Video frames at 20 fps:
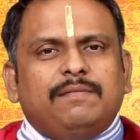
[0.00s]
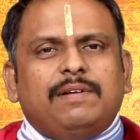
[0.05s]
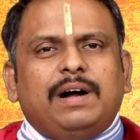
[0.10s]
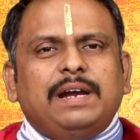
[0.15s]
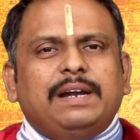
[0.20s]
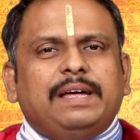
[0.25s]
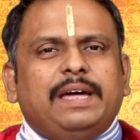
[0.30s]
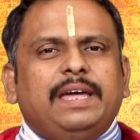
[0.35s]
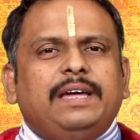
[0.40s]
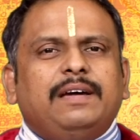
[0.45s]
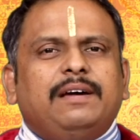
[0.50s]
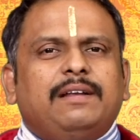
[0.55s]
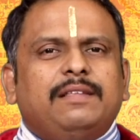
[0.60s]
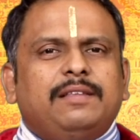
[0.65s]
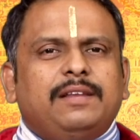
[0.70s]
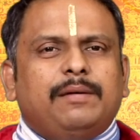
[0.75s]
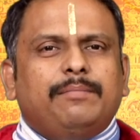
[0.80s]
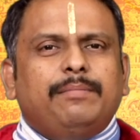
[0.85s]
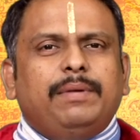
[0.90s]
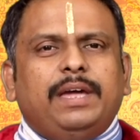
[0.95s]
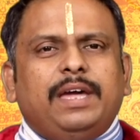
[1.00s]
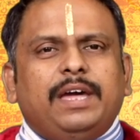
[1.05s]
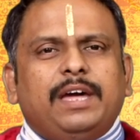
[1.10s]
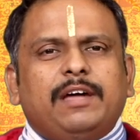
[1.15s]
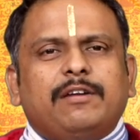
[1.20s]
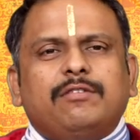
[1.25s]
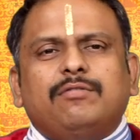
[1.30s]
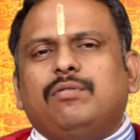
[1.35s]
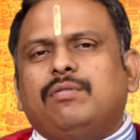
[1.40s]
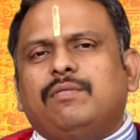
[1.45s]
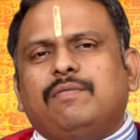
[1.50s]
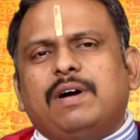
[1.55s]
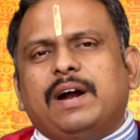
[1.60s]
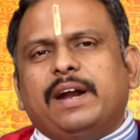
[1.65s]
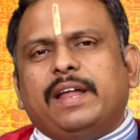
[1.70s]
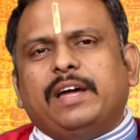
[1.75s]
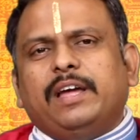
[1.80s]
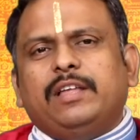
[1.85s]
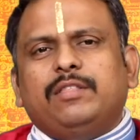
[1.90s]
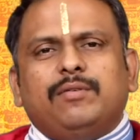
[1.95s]
வாழ்க்கைங்கிறது நம்பிக்கையாக இருக்கும்
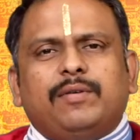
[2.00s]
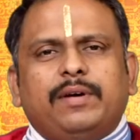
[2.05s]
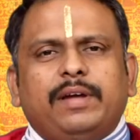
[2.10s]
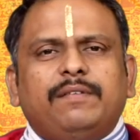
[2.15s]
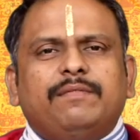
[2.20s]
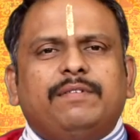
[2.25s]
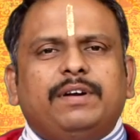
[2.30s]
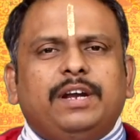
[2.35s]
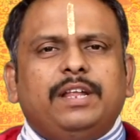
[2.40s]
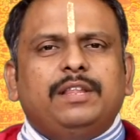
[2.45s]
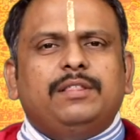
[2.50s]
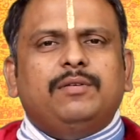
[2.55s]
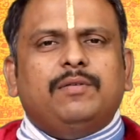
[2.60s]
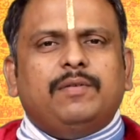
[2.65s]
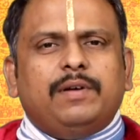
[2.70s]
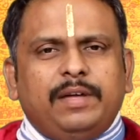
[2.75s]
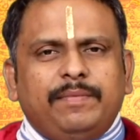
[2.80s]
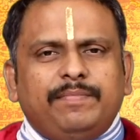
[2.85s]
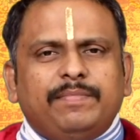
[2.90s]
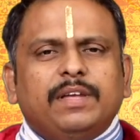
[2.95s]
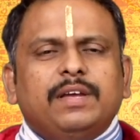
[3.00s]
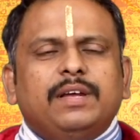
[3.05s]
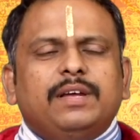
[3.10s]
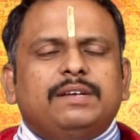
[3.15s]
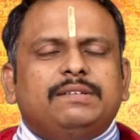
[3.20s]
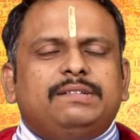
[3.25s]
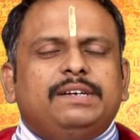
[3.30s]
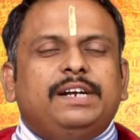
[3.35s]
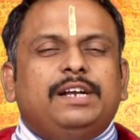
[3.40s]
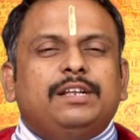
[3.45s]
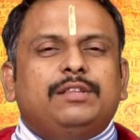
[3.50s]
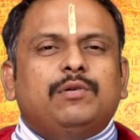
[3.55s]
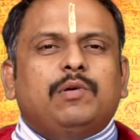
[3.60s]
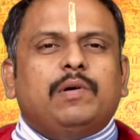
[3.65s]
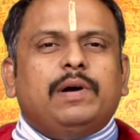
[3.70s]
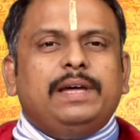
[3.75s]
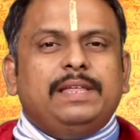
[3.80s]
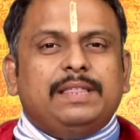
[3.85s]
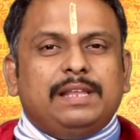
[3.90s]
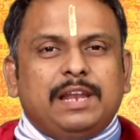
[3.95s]
வாடகை தொகை வட்டி தொகை சீட்டு
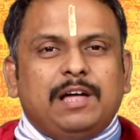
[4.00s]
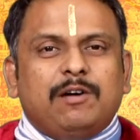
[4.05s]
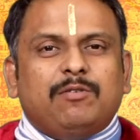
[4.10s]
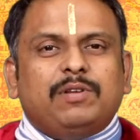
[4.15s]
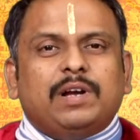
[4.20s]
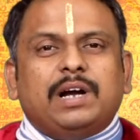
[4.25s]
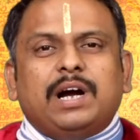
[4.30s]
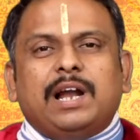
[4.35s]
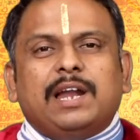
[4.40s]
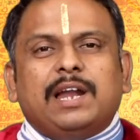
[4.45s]
தொகை இதெல்லாம் கொஞ்சம்